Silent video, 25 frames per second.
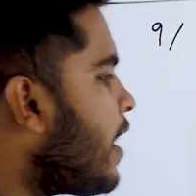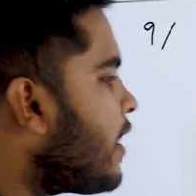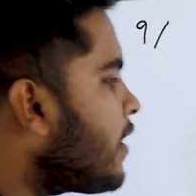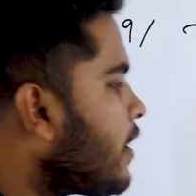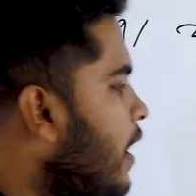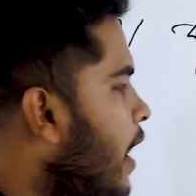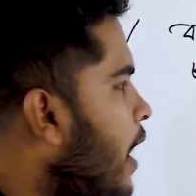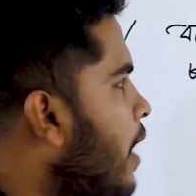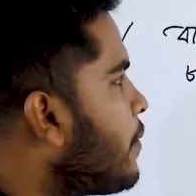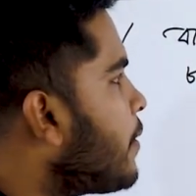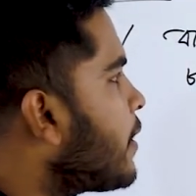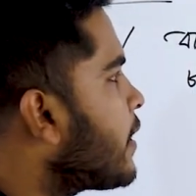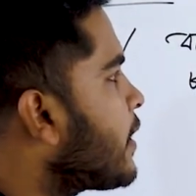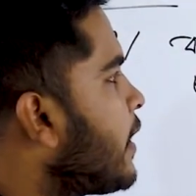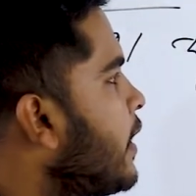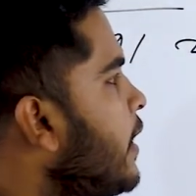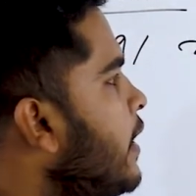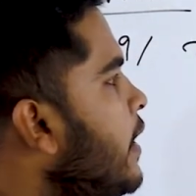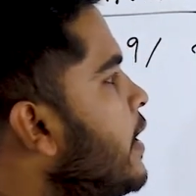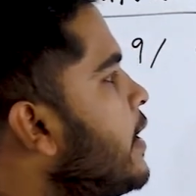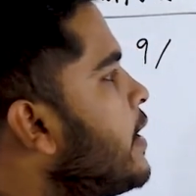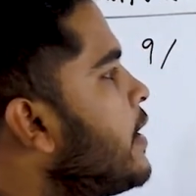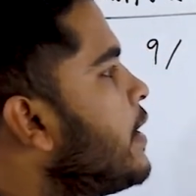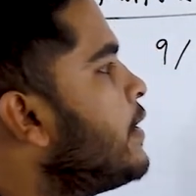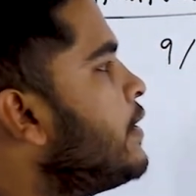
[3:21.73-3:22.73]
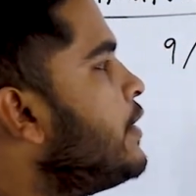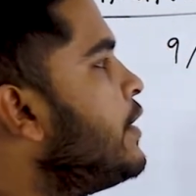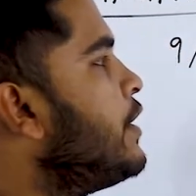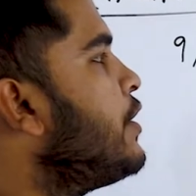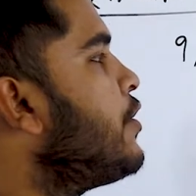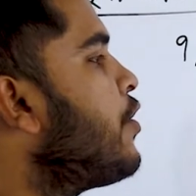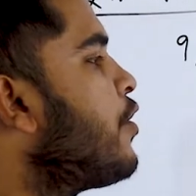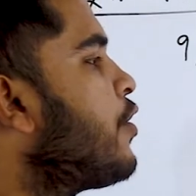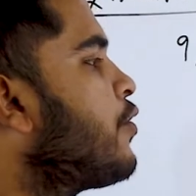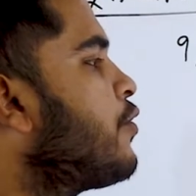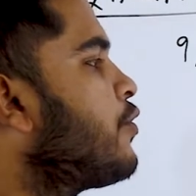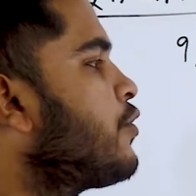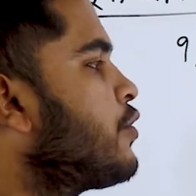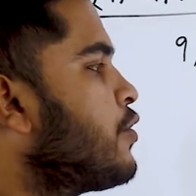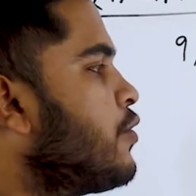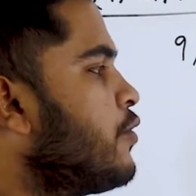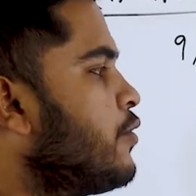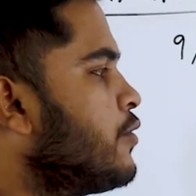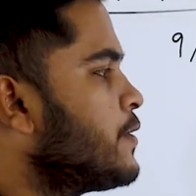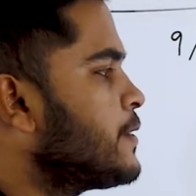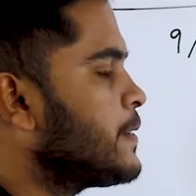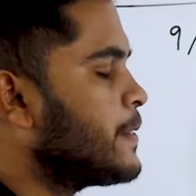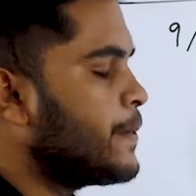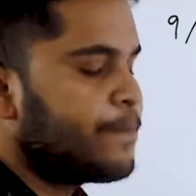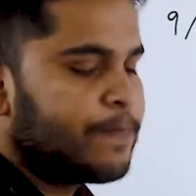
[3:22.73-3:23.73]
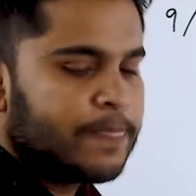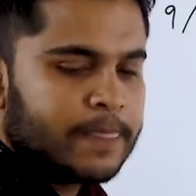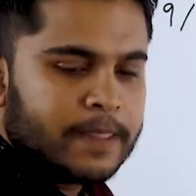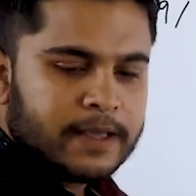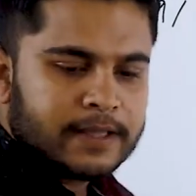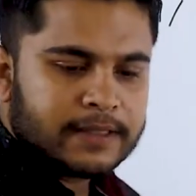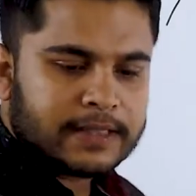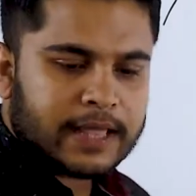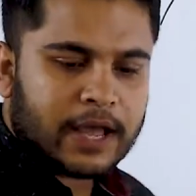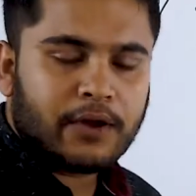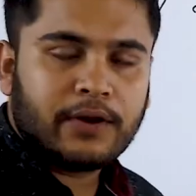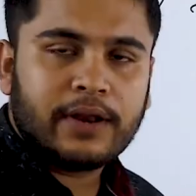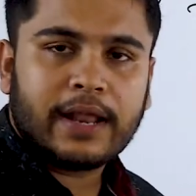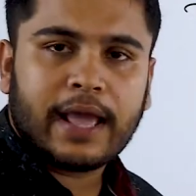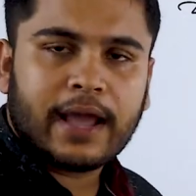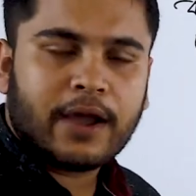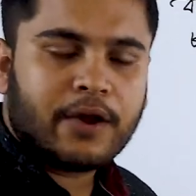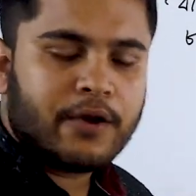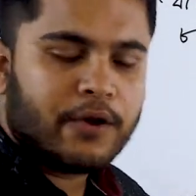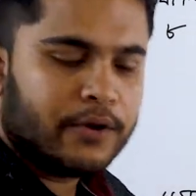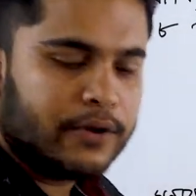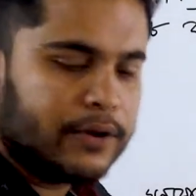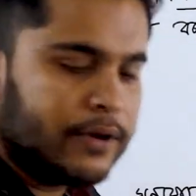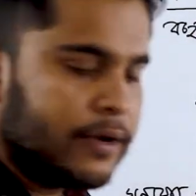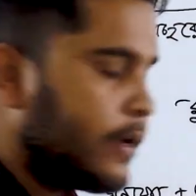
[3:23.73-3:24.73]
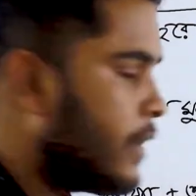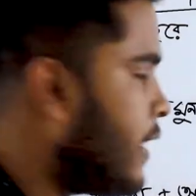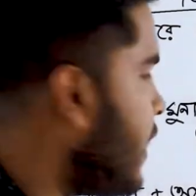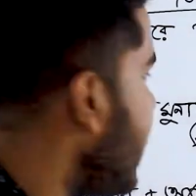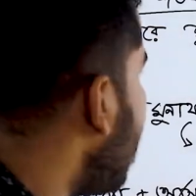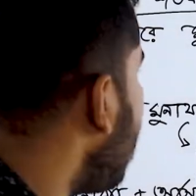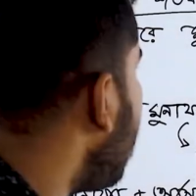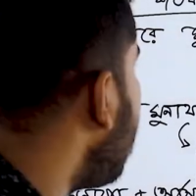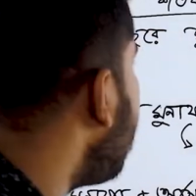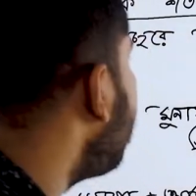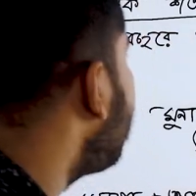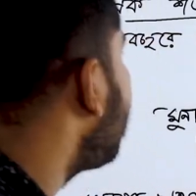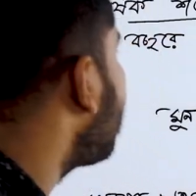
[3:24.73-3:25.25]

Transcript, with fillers: আর আমাকে নির্ণয় করতে হচ্ছে তাহলে এখন এই